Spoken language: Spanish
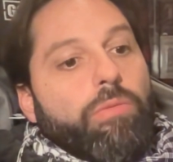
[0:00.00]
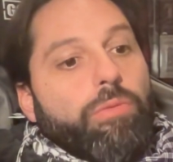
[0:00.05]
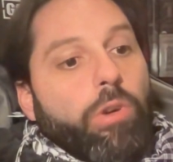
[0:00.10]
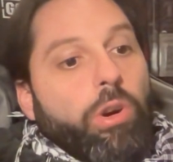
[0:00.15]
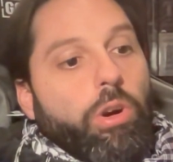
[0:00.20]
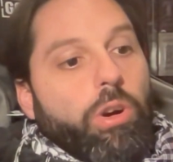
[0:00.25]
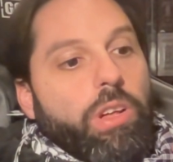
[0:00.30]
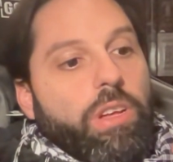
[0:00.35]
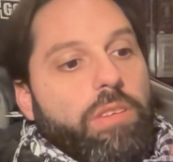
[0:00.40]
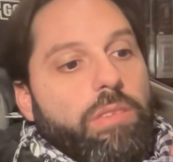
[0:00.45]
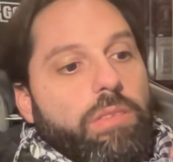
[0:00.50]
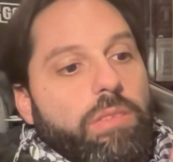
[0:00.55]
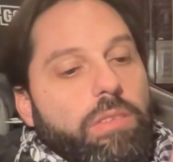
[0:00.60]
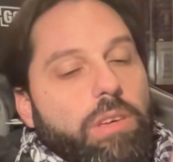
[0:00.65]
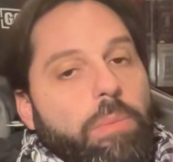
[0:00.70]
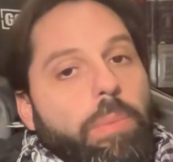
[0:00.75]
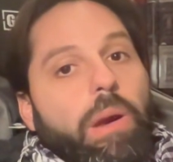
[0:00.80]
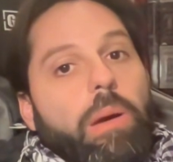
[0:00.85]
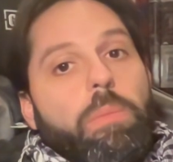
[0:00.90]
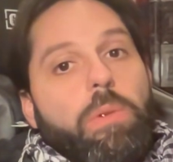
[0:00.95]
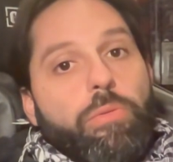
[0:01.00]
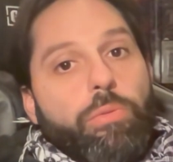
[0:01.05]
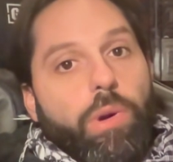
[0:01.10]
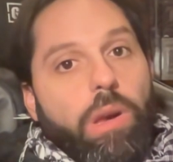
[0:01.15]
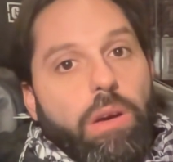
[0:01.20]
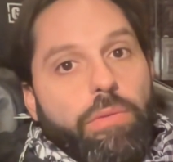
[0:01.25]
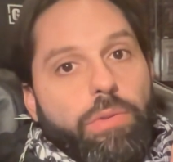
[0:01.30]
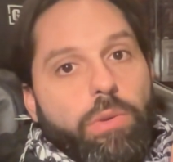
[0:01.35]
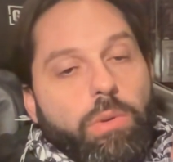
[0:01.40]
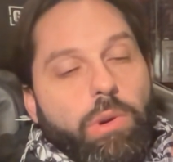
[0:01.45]
Flores, que para mí
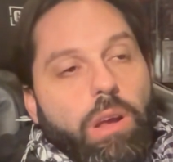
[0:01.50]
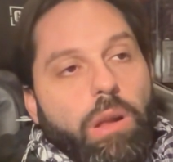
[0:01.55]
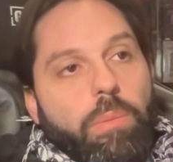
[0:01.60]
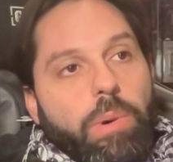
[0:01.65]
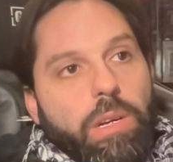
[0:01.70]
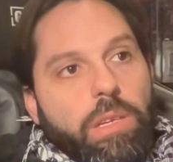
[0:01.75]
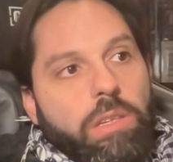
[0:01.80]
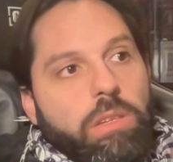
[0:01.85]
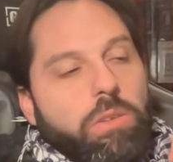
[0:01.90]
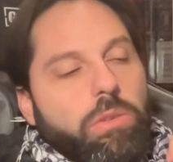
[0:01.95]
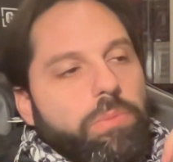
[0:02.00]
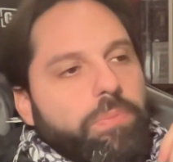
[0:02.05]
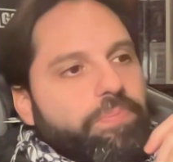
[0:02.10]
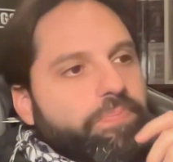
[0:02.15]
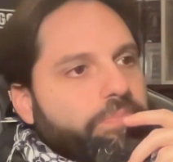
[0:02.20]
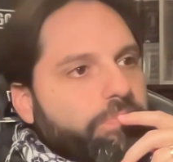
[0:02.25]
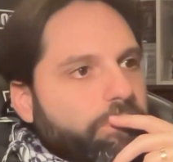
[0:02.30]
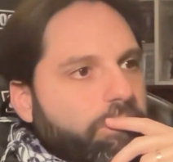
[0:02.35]
fue la figura del partido,